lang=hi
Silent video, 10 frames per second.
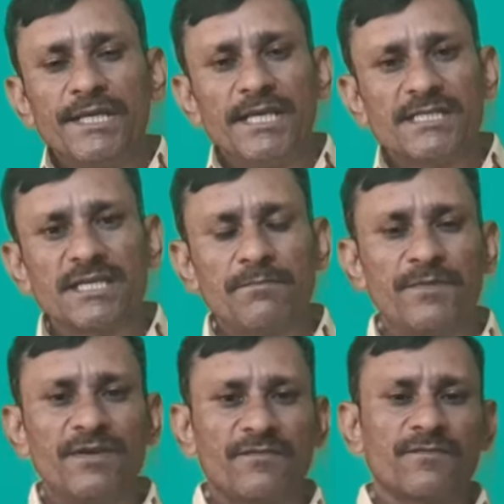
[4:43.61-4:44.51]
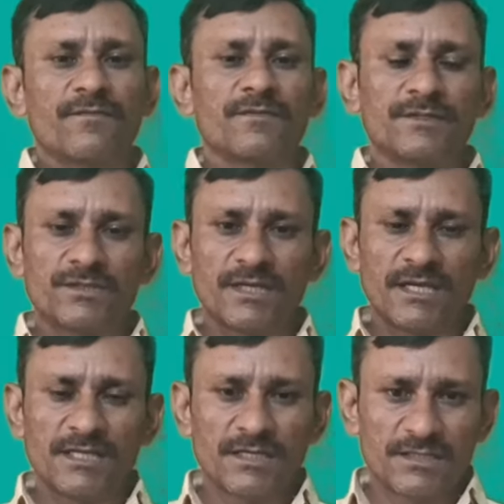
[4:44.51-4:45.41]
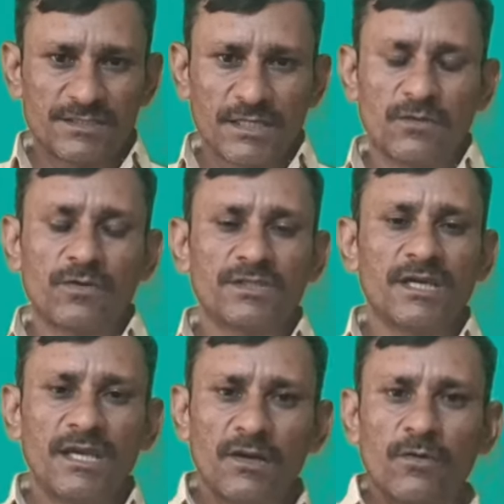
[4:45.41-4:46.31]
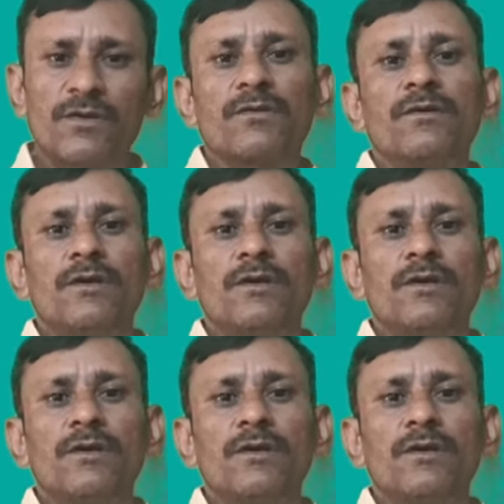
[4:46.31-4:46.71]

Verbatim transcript: ई एस आई पी एफ जो है चालू होता है और